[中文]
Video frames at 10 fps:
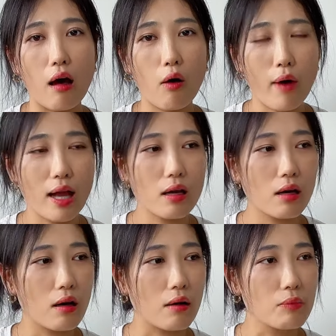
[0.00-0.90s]
花
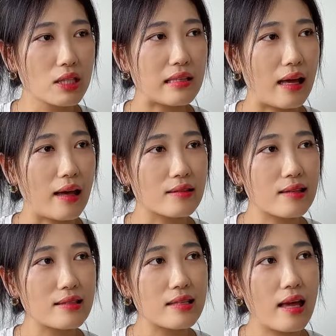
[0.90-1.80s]
了梦姐
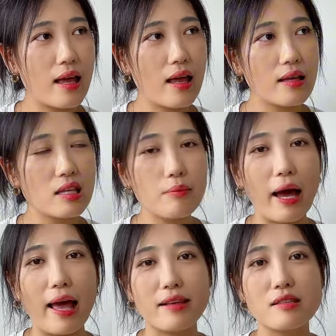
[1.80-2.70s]
三千一
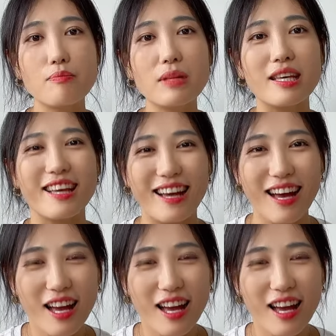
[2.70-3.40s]
百新币，